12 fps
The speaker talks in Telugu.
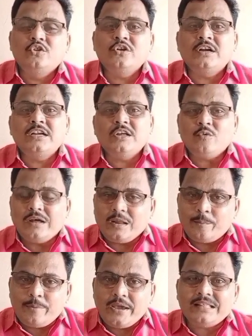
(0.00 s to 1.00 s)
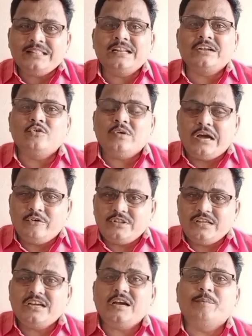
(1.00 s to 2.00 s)
ఎందుకంటే వాళ్ళ పేదరికం ఆ
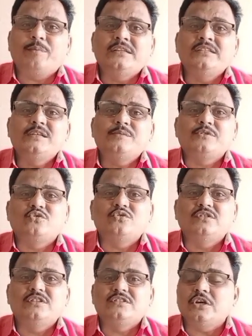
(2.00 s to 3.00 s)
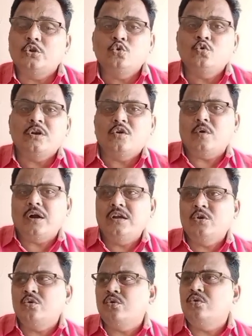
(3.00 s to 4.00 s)
విధంగా పనిచేపిస్తుంది చదువుకున్న వాళ్ళు
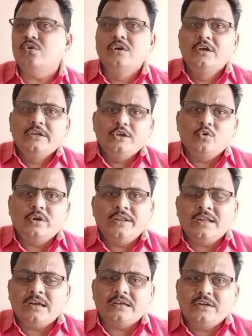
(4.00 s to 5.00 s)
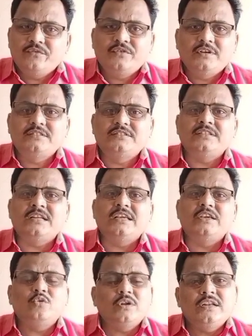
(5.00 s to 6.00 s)
ఎవరు ఎవరైనా గిఫ్ట్ ఇచ్చినా
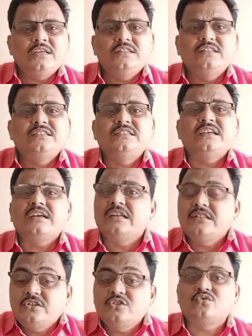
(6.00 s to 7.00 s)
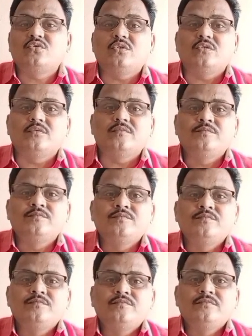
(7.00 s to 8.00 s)
ఎవరైనా ఇది ఇచ్చినా కానీ తీసుకోరు
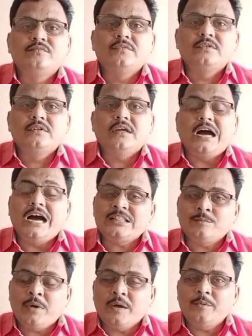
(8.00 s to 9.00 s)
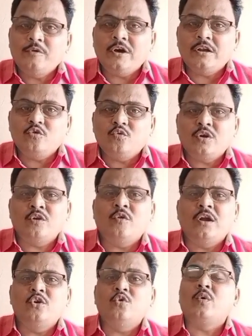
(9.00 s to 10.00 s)
ఆత్మాభిమానం
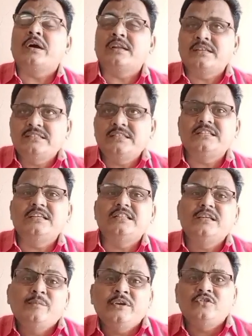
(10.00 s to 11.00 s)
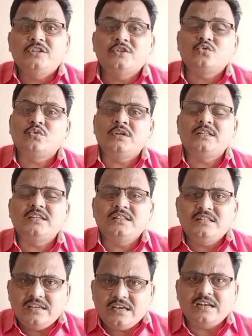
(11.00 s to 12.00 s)
ఉన్నవాళ్ళు ఒకరు ఏది మేము
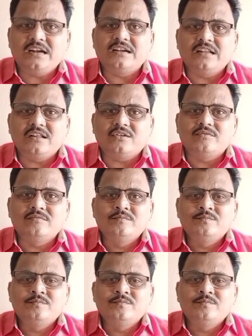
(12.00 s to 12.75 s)
తీసుకునేదేది అని అంటారు